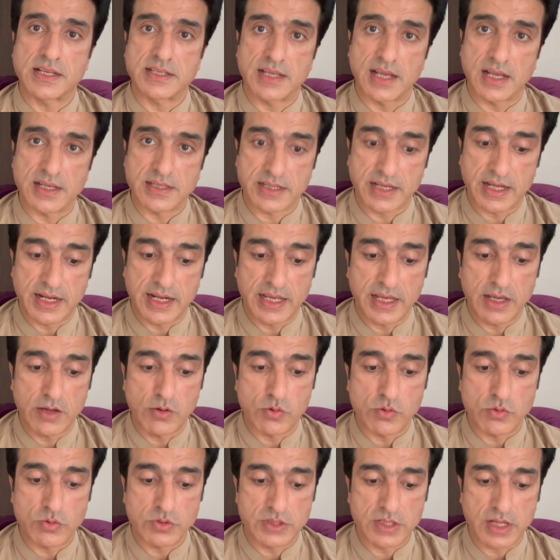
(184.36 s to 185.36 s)
साज करेंगे
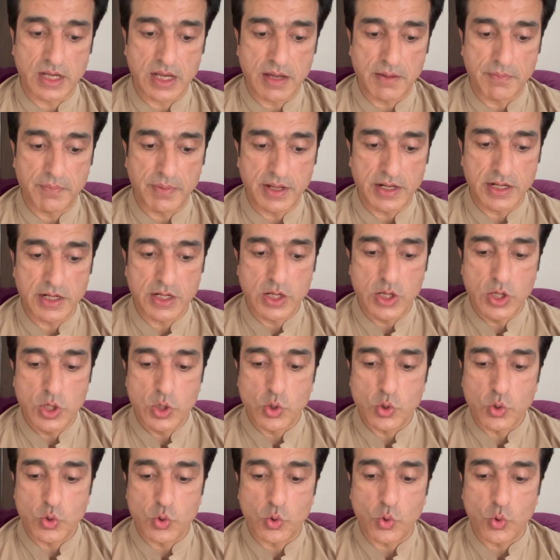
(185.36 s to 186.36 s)
और उस जगह पर
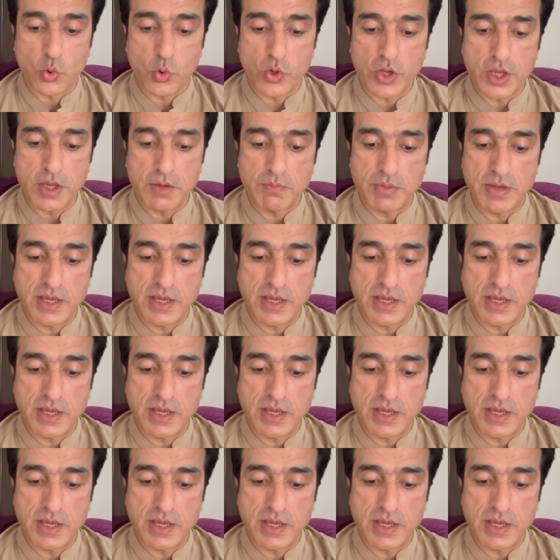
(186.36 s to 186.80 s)
कोई